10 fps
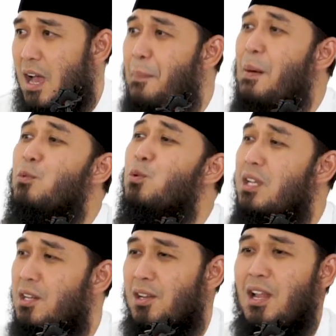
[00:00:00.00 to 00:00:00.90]
Apa
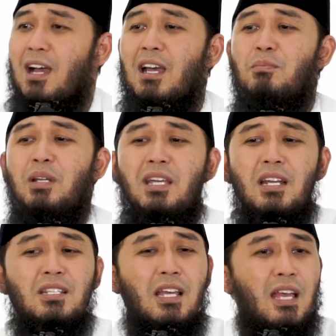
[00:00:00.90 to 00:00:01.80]
mungkin Allah akan
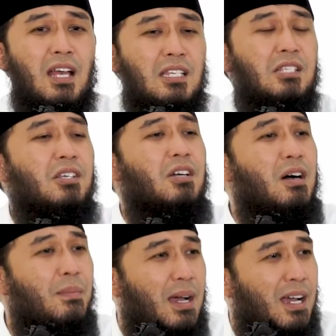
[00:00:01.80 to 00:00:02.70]
berikan saya
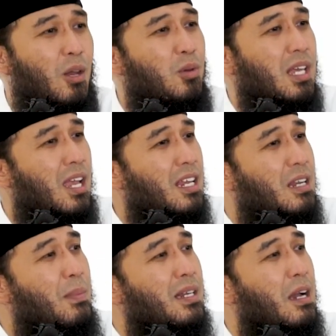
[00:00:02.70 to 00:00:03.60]
istiqomah kalau saya
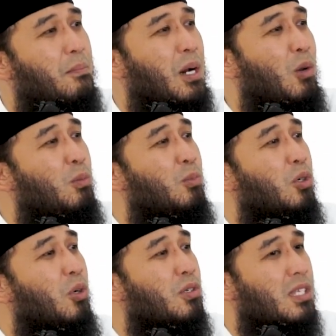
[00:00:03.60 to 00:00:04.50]
ini banyak
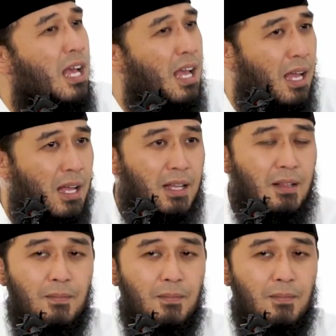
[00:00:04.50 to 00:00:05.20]
berlumur dosa?